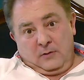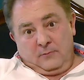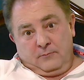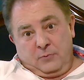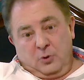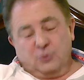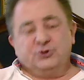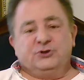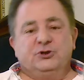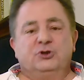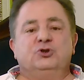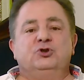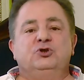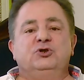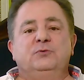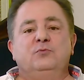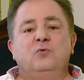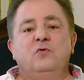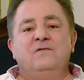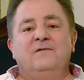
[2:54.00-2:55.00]
bądź też
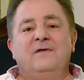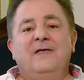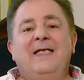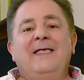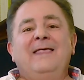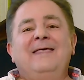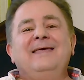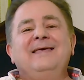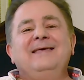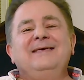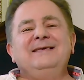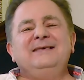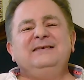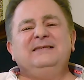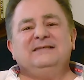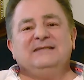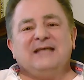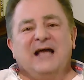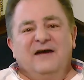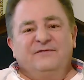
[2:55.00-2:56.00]
grzybów i
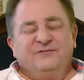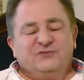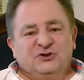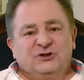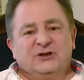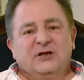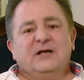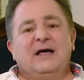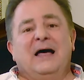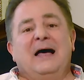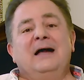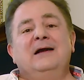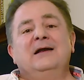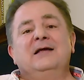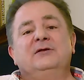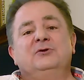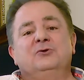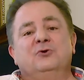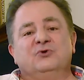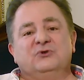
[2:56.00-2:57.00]
zawsze,
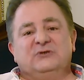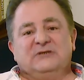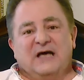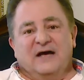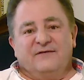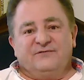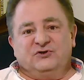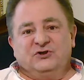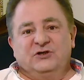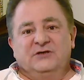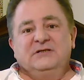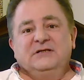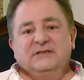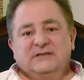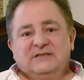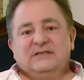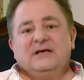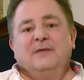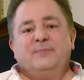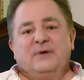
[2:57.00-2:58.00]
ale to zawsze
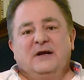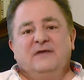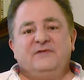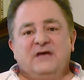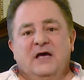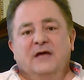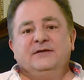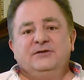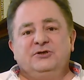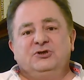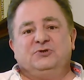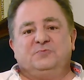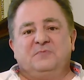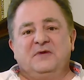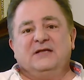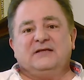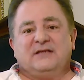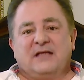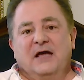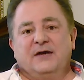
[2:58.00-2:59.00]
jest zaprawiany
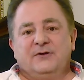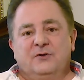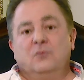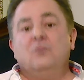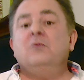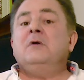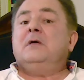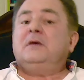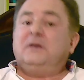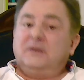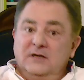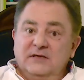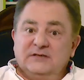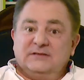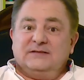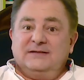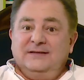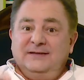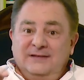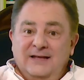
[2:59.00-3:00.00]
śmietaną.
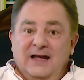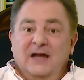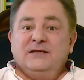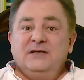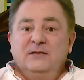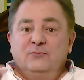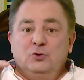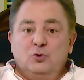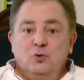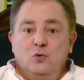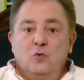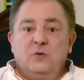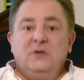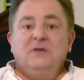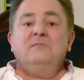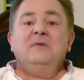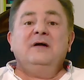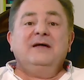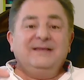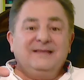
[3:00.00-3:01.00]
Jest daniem
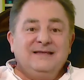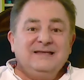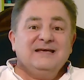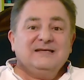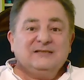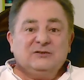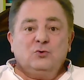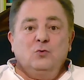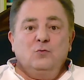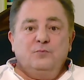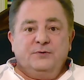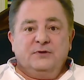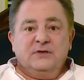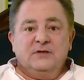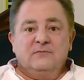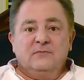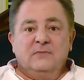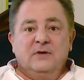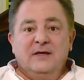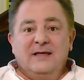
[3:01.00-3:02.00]
drugim,
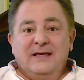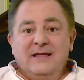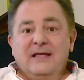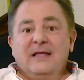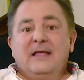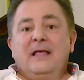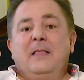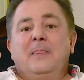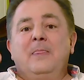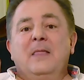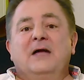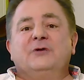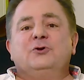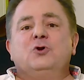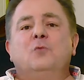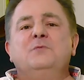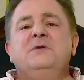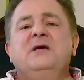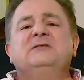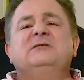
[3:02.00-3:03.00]
niezupnym.
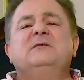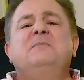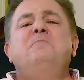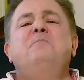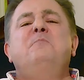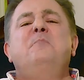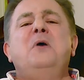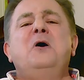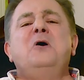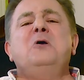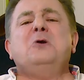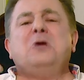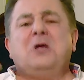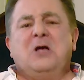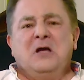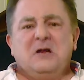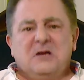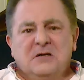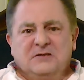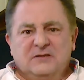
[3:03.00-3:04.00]
Natomiast
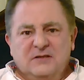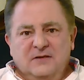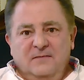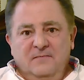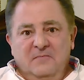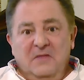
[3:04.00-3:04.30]
perkelt,